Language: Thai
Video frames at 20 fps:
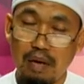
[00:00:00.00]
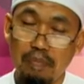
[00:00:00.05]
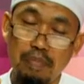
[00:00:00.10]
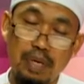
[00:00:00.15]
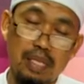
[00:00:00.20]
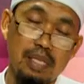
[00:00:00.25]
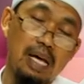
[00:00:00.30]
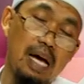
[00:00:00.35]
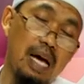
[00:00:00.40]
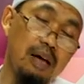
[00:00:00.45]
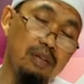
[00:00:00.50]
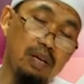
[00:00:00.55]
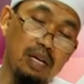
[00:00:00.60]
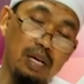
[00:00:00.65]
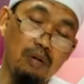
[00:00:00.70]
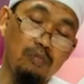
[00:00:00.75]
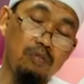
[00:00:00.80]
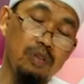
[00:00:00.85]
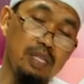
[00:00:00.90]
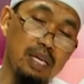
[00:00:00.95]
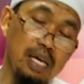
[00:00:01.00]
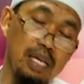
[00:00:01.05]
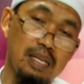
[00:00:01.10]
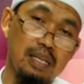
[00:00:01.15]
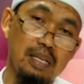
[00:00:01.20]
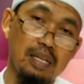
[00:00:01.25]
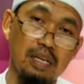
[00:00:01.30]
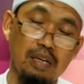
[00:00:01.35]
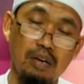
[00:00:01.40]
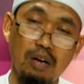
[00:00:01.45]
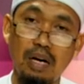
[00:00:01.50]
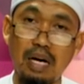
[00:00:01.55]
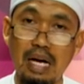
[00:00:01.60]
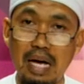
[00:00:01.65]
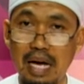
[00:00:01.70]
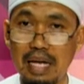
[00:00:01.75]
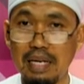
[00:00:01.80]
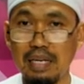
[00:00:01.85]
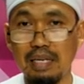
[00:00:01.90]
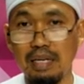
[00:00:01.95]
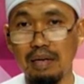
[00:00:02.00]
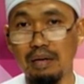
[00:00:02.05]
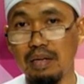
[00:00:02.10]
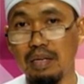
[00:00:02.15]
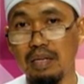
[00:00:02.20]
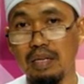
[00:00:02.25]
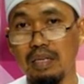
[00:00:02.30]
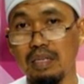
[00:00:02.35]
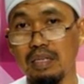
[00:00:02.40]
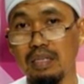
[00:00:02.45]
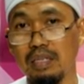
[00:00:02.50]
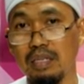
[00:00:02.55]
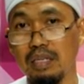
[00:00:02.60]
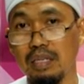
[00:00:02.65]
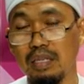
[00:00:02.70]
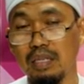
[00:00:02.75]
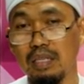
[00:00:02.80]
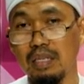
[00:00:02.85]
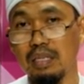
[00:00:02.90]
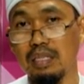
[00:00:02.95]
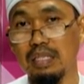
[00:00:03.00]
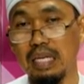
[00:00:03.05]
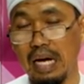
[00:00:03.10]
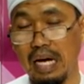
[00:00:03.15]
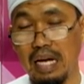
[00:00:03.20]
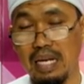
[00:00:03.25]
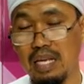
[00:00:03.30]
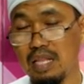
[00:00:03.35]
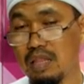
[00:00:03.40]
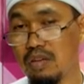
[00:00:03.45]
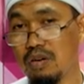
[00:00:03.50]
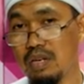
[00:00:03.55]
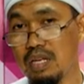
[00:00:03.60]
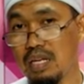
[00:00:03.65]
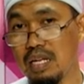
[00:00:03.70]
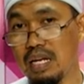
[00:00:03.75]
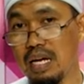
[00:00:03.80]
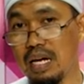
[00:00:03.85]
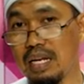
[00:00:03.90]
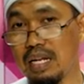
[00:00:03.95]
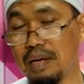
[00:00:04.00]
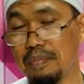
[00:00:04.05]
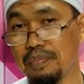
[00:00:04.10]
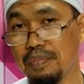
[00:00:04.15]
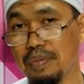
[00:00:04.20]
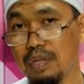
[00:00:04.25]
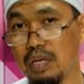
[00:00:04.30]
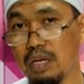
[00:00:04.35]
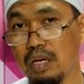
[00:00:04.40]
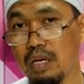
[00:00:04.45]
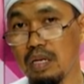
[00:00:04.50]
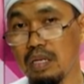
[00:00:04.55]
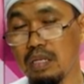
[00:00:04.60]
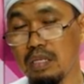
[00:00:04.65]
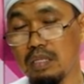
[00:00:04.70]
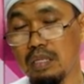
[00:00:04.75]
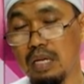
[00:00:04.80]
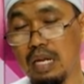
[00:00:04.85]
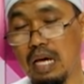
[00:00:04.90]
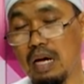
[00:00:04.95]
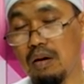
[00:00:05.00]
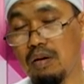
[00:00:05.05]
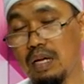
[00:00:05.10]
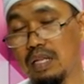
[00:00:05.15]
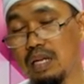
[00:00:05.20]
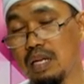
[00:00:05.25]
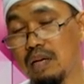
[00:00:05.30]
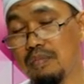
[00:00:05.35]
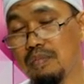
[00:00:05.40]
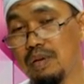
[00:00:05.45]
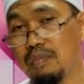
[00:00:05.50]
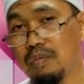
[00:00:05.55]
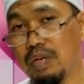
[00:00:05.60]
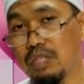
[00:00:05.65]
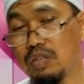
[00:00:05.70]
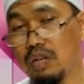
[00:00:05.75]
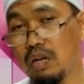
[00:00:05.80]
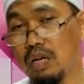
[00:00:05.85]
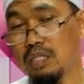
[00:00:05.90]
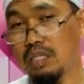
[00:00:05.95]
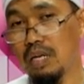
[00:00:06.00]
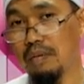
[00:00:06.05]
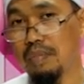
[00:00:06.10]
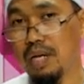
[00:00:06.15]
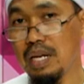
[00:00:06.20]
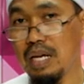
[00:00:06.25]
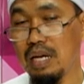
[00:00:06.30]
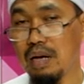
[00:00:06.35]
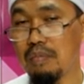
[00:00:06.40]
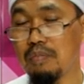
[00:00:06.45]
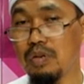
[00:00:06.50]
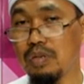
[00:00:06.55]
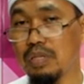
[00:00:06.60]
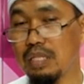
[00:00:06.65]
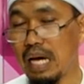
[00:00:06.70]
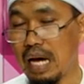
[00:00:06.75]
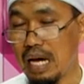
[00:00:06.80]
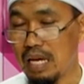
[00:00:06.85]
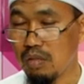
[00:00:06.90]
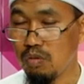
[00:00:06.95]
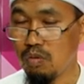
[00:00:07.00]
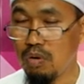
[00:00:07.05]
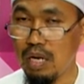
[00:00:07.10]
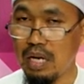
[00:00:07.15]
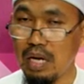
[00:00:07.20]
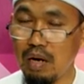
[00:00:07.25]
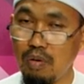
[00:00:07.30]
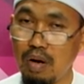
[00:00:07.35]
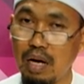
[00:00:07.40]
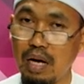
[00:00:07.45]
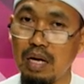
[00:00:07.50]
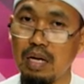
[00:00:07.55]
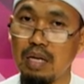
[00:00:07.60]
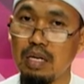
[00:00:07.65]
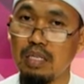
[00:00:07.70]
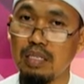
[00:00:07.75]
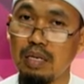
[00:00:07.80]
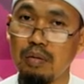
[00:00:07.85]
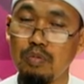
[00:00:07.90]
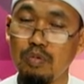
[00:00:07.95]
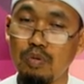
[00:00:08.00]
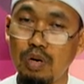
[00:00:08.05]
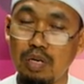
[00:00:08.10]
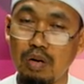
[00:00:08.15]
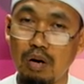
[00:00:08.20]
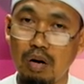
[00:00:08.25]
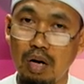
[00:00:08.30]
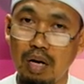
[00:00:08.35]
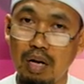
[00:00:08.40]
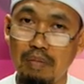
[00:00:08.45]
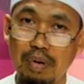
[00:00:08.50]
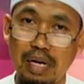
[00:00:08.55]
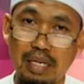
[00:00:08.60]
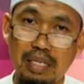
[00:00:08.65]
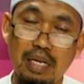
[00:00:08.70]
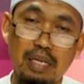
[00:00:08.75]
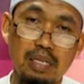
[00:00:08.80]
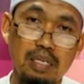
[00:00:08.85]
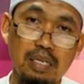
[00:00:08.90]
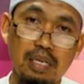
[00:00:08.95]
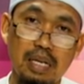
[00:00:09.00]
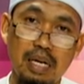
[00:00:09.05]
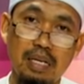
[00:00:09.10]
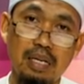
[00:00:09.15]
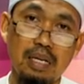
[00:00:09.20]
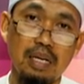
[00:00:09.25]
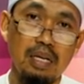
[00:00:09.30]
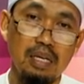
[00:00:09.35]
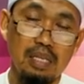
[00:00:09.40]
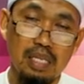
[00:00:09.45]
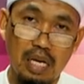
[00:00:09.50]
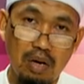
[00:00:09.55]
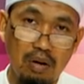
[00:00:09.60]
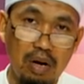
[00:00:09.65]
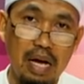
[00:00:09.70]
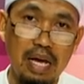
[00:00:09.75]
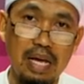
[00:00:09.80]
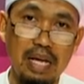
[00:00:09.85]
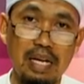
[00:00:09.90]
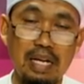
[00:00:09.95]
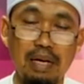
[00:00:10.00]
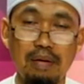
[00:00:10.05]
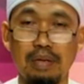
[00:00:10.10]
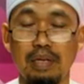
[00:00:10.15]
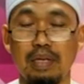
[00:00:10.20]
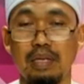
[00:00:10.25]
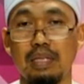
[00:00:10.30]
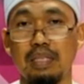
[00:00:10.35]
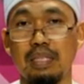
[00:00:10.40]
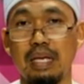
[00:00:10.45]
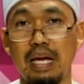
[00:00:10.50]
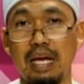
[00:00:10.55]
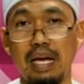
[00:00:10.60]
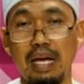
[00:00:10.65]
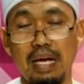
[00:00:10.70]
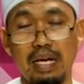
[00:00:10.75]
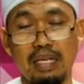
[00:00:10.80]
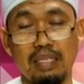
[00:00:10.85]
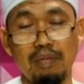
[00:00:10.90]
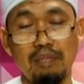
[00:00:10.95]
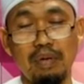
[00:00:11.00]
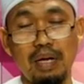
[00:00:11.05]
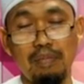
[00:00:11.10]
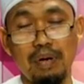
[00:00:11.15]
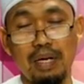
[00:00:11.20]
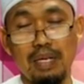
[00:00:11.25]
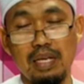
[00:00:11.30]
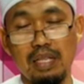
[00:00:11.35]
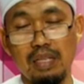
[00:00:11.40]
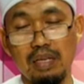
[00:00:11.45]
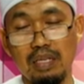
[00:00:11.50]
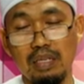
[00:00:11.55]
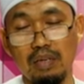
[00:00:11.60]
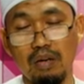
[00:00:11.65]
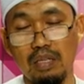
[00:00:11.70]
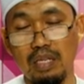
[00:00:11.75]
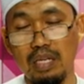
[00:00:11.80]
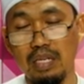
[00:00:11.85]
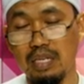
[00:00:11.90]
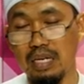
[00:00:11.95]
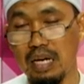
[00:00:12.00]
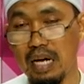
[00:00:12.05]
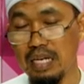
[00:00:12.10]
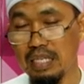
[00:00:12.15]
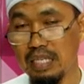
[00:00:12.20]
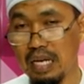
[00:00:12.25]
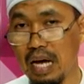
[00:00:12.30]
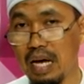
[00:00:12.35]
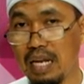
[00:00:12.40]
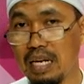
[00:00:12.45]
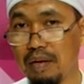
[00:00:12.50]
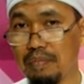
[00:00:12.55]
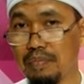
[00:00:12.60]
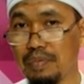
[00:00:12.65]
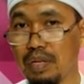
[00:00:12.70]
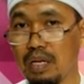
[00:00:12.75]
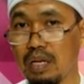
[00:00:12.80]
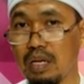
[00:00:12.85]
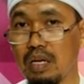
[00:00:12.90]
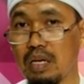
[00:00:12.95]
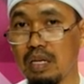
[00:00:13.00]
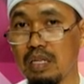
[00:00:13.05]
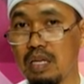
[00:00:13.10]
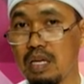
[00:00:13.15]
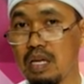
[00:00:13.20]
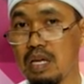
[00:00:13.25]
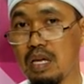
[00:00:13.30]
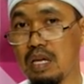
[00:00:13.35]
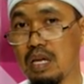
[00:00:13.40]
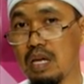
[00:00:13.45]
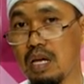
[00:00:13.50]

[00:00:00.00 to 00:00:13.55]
ปิดท้ายด้วยกับวิเตร1เราะกะอะห์นะจากหะดีษต้นนี้เนี่ยนะครับแสดงว่าท่านนบีมุฮัมมัด ศ็อลลัลลอฮุอะลัยฮิวะซัลลัมไม่ได้กำหนดตายตัวนะว่าจำนวนของละหมาดกลางคืนนั้นเท่าไหร่นะแต่สำหรับหะดีษของท่านหญิงอาอิชะห์นะครับที่